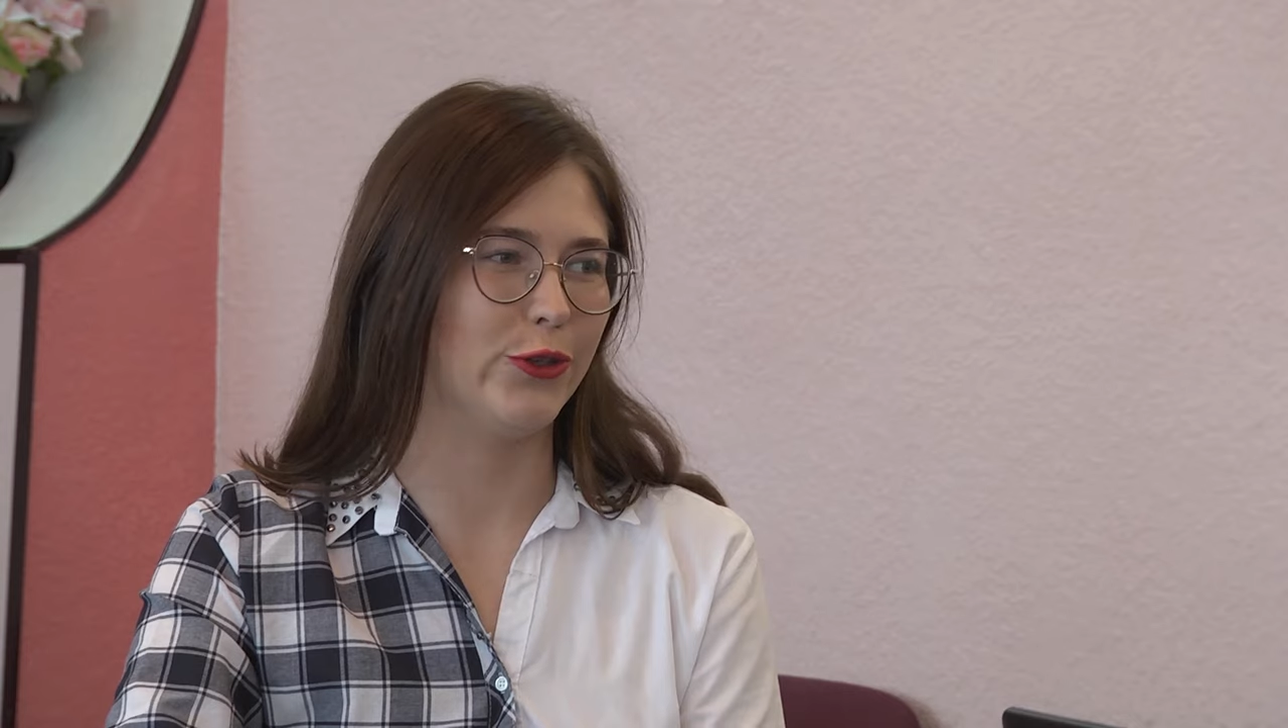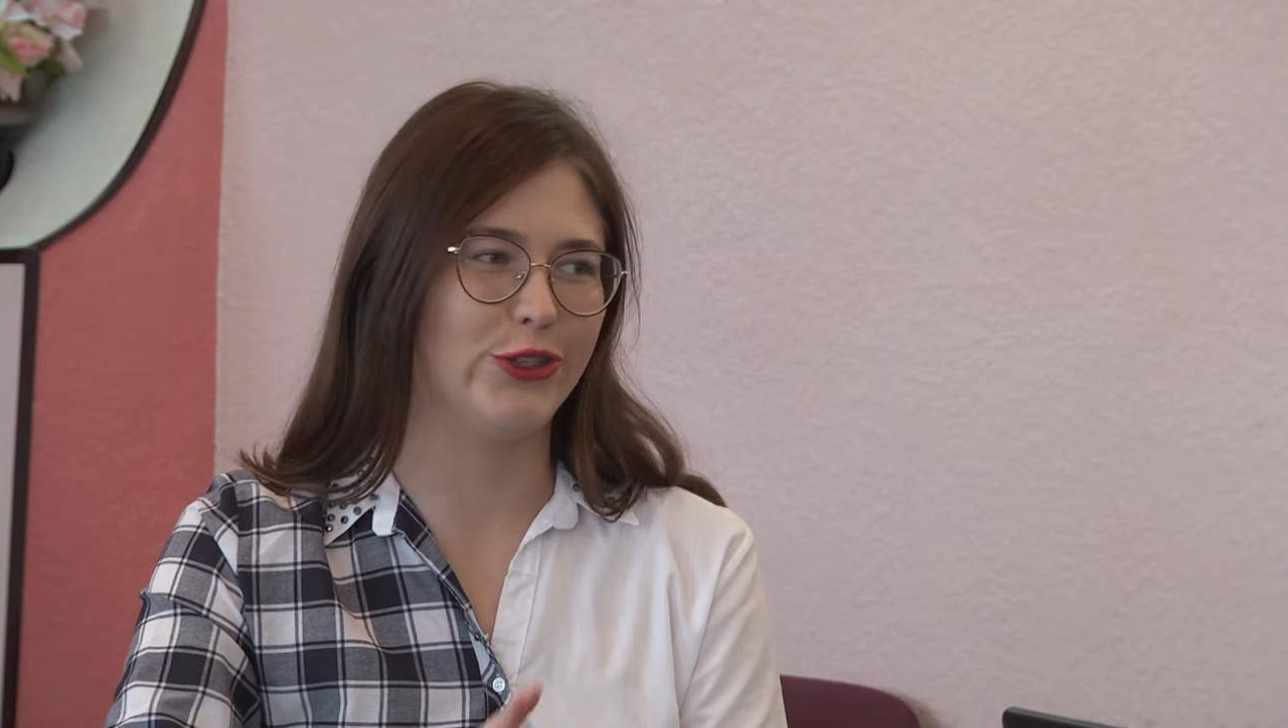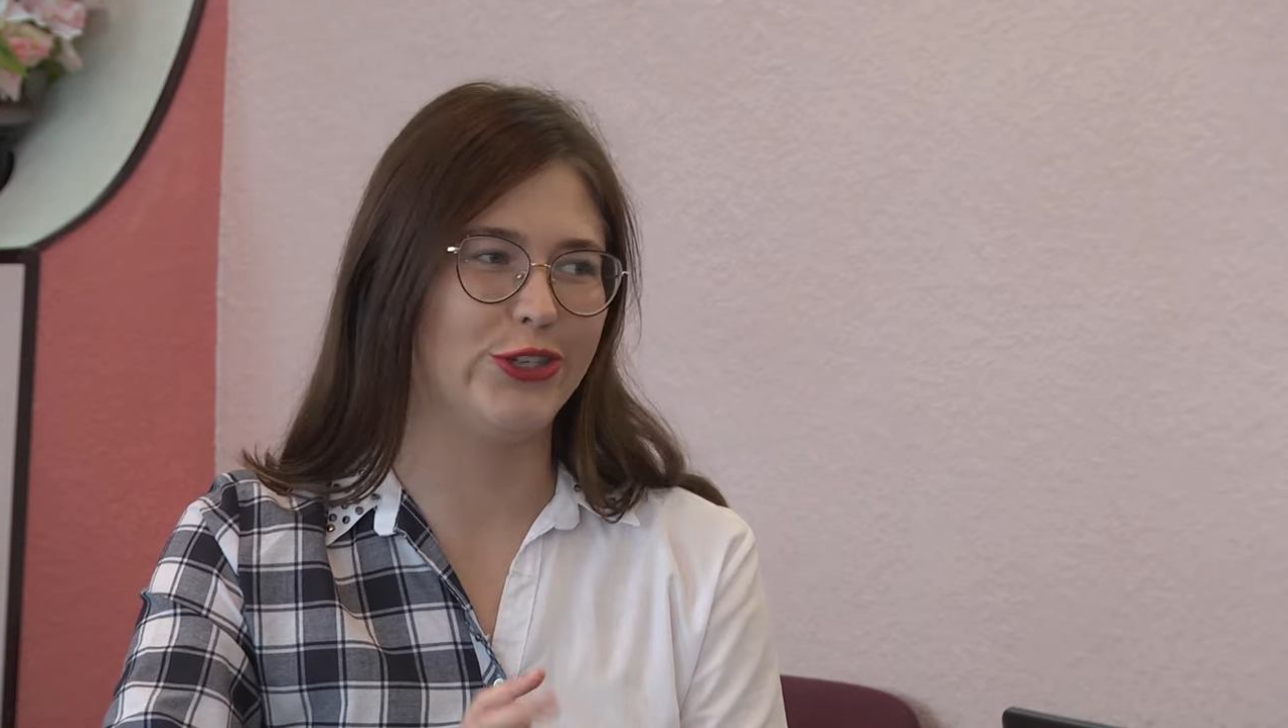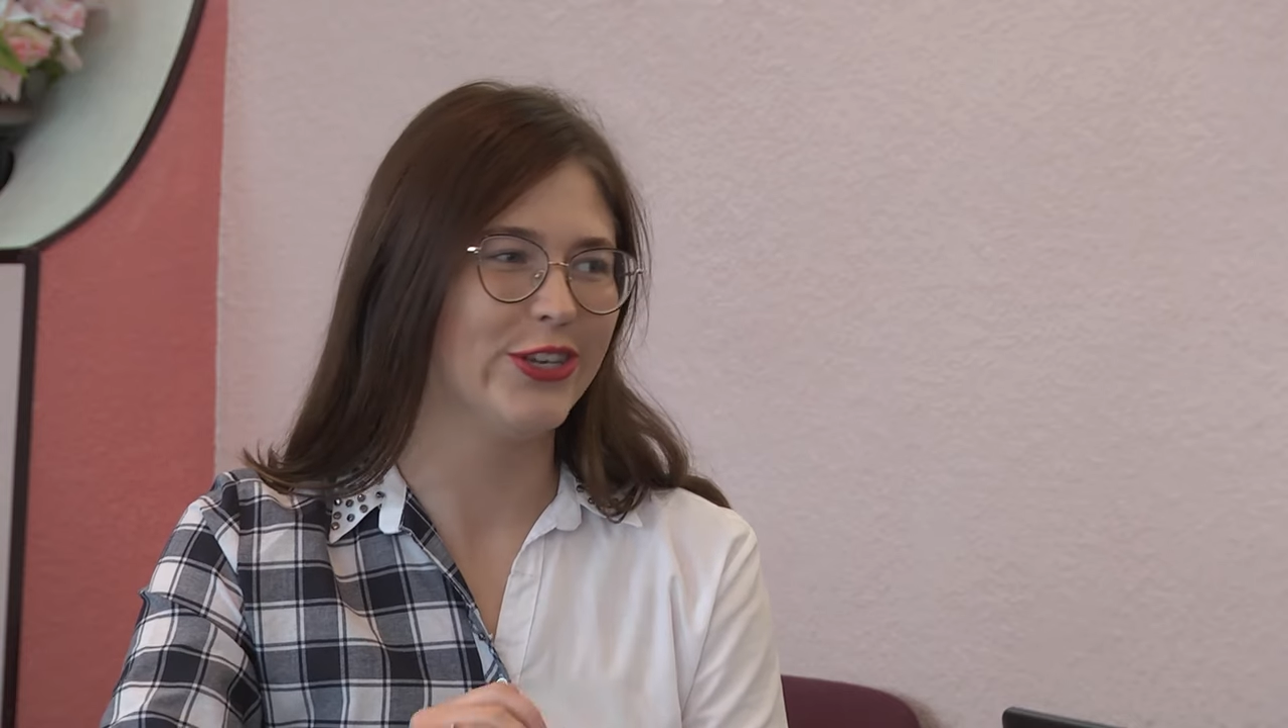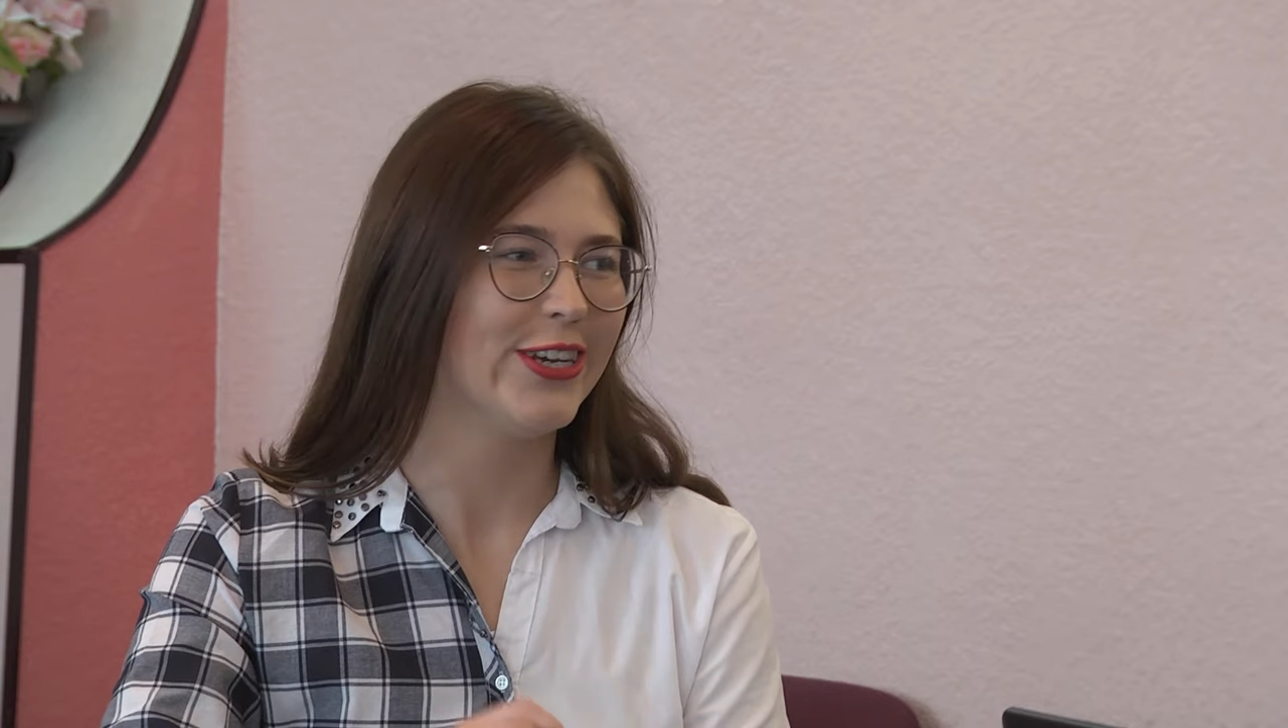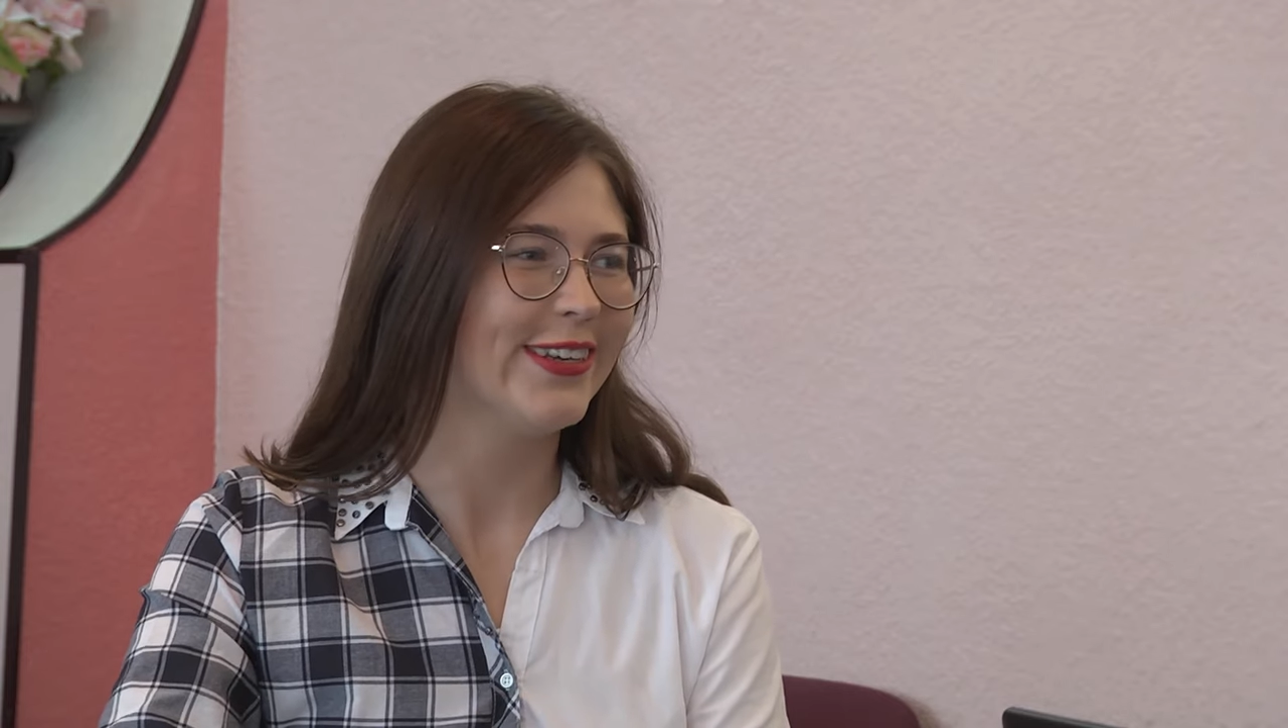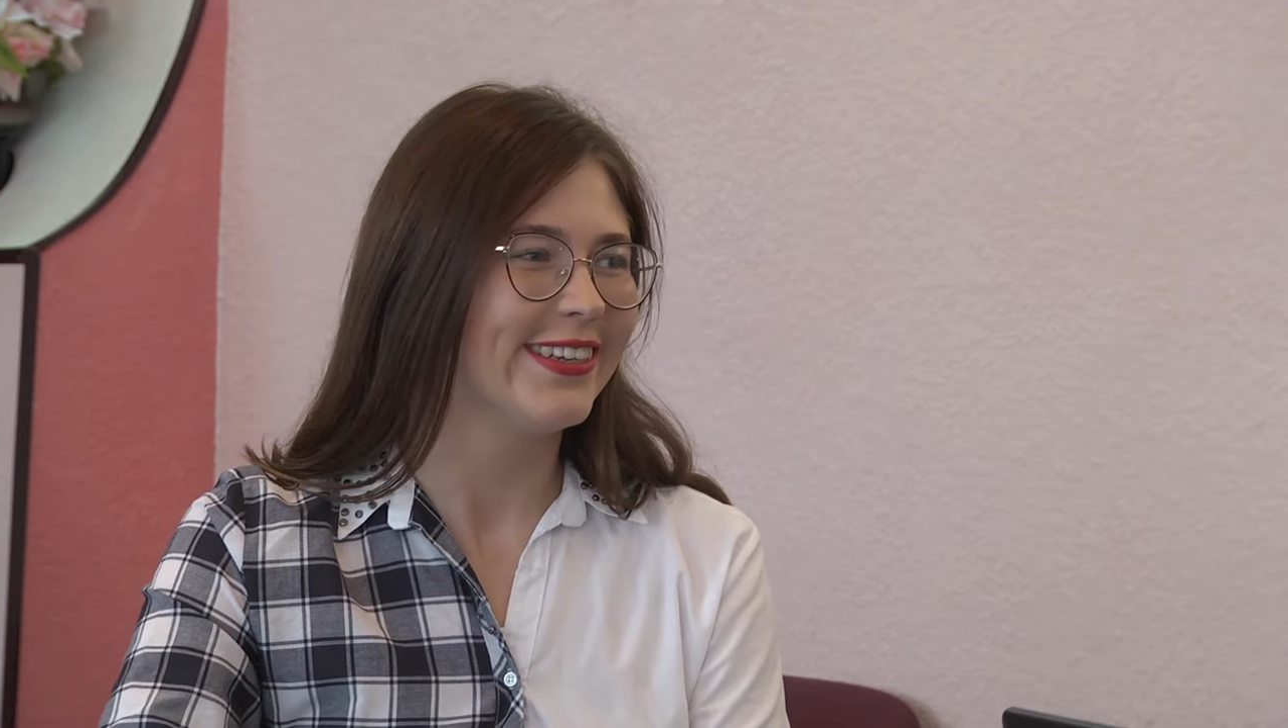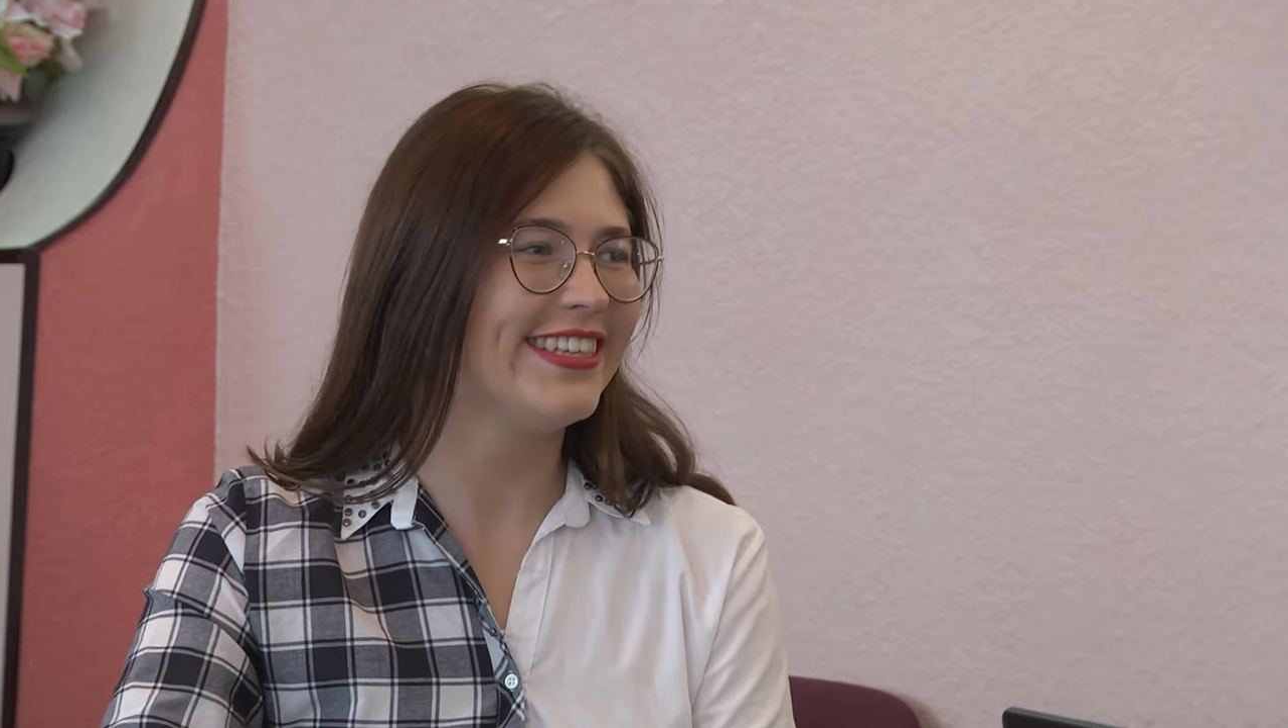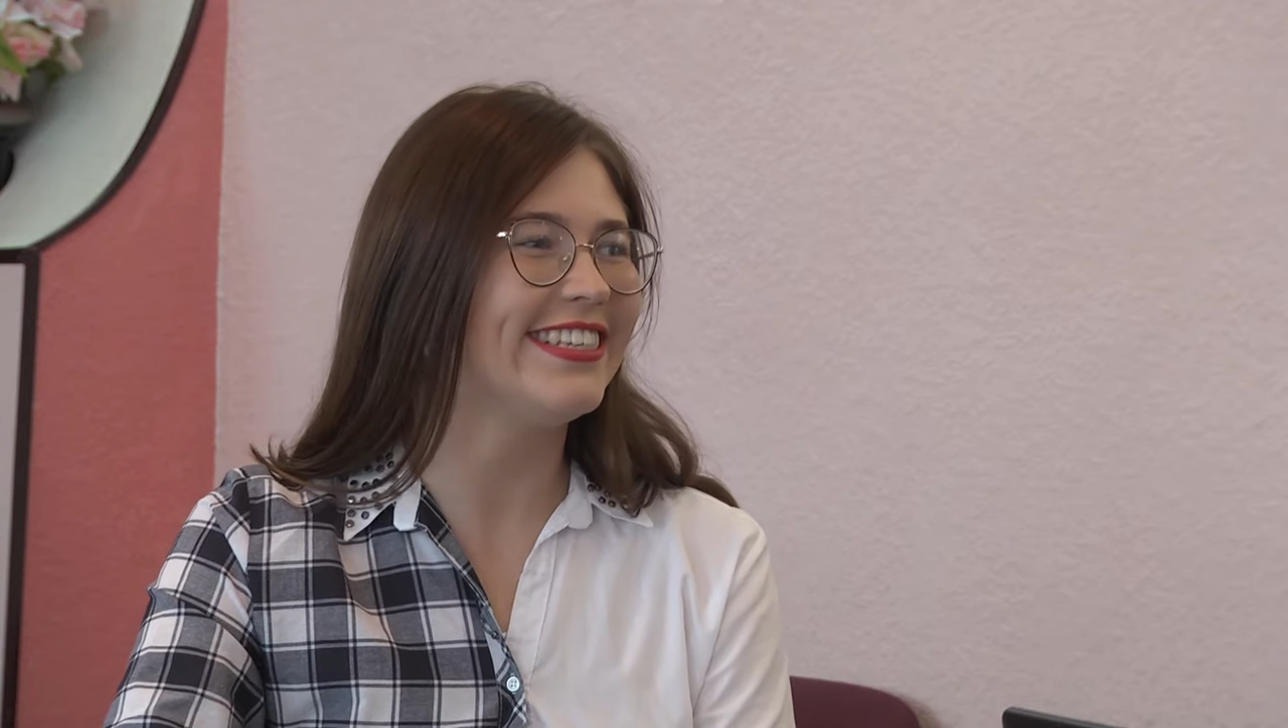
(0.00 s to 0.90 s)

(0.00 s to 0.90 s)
очень а,